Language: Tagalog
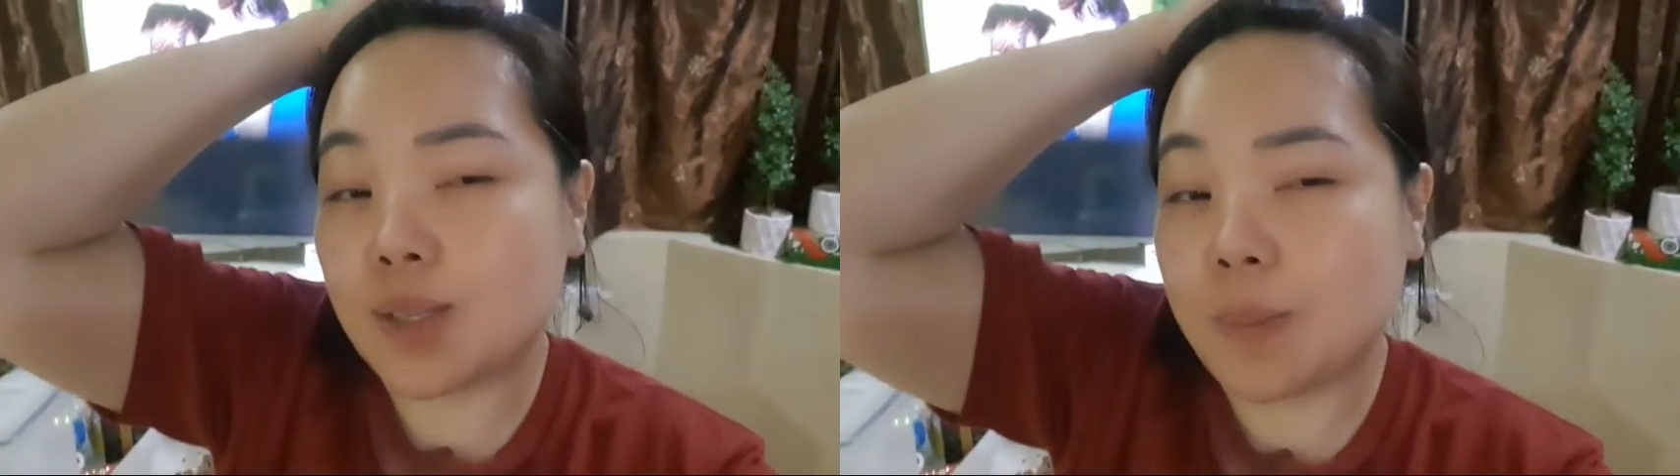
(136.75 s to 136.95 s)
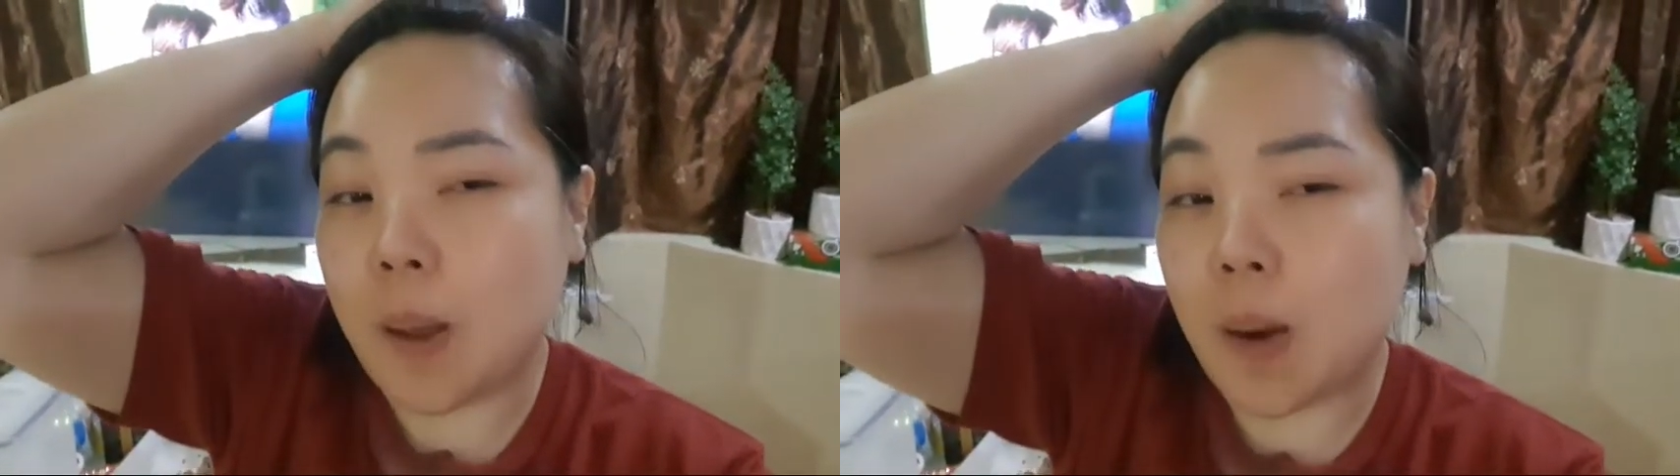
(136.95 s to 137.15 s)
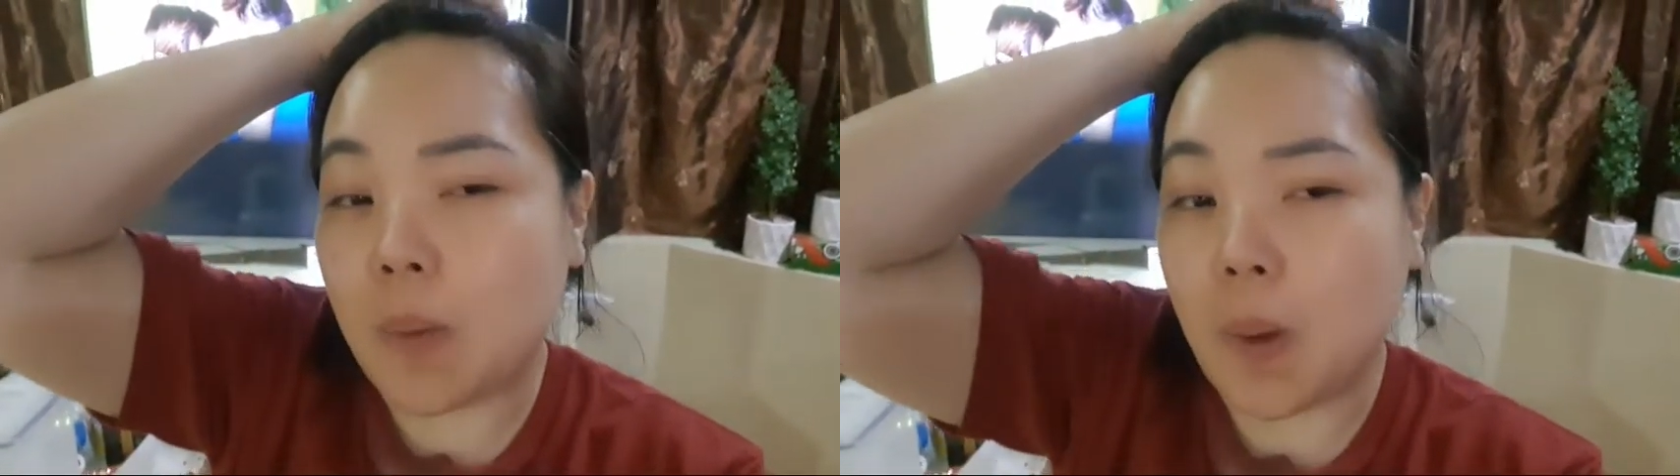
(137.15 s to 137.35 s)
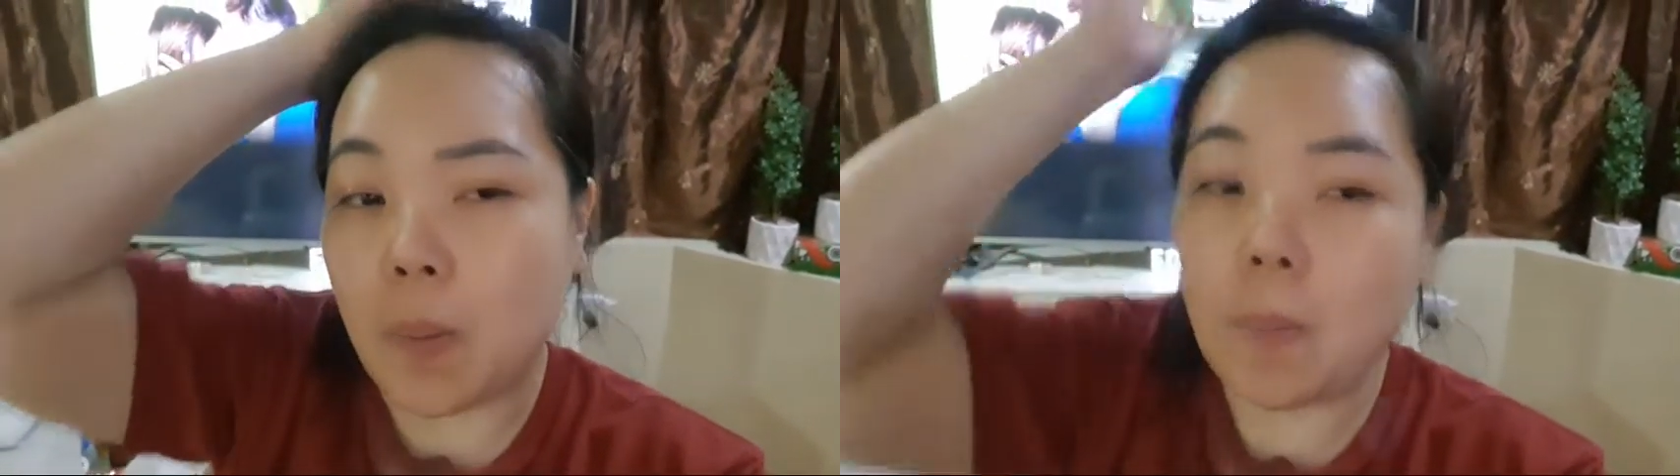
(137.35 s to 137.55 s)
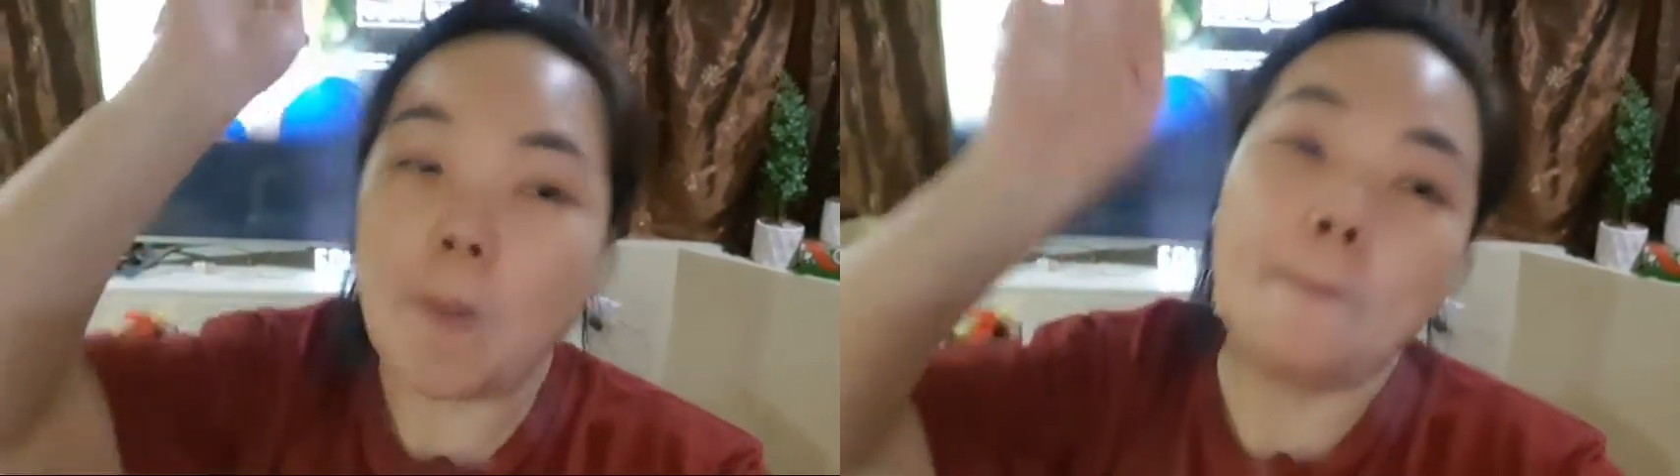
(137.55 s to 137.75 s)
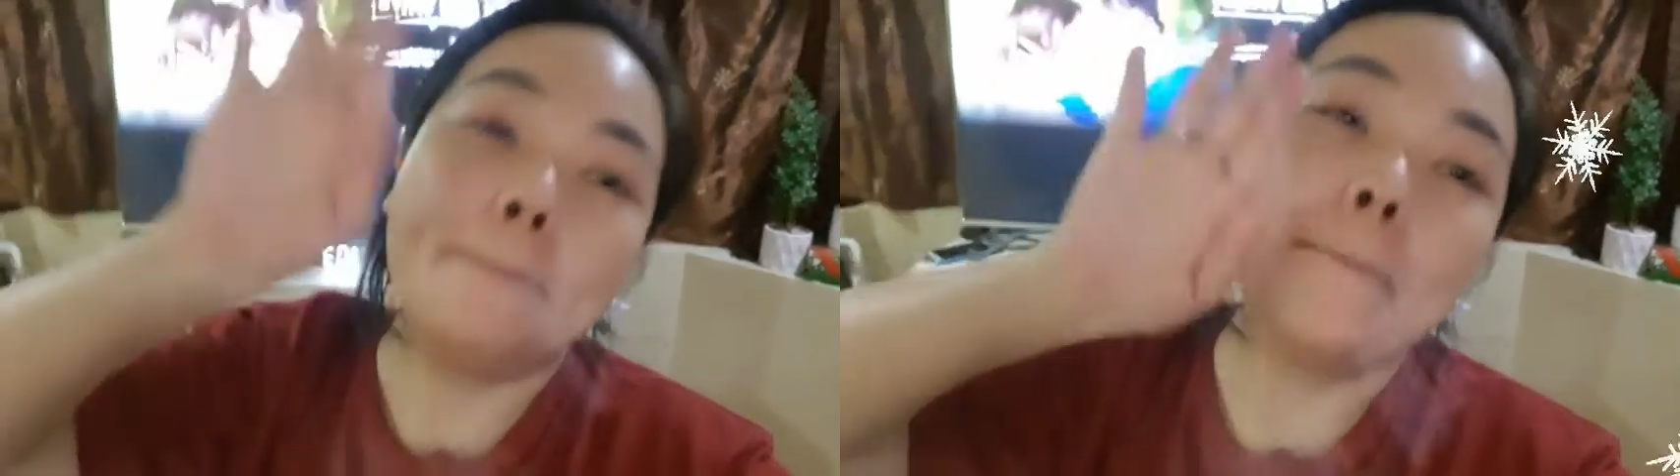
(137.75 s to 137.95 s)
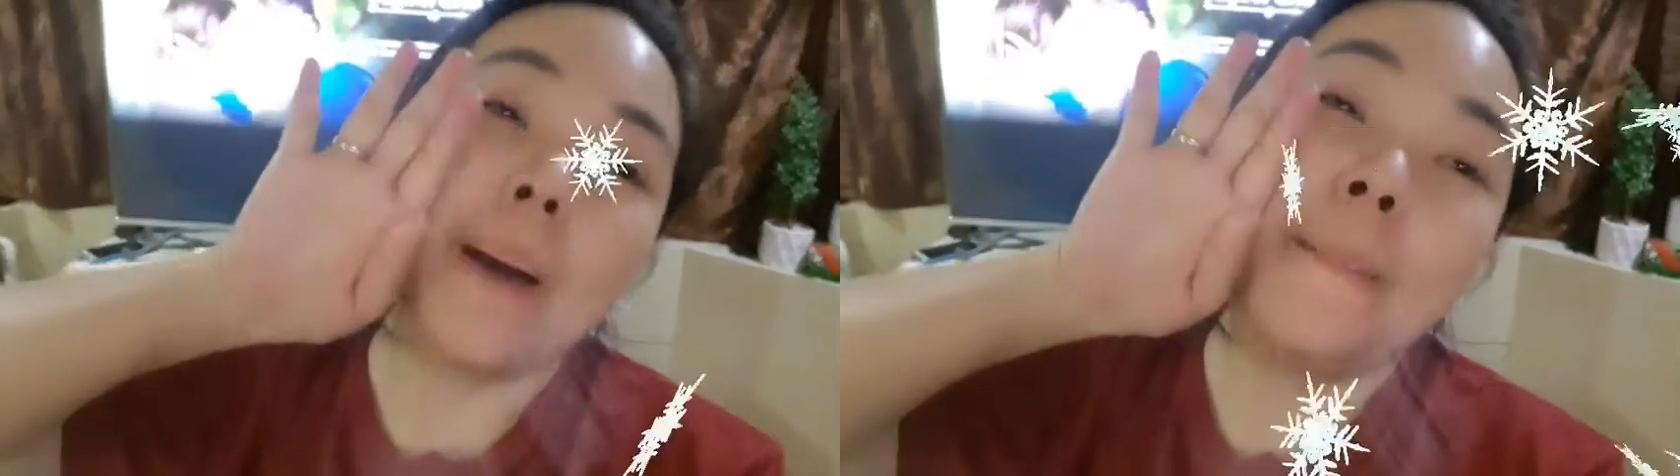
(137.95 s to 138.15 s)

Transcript: tomorrow. Bye!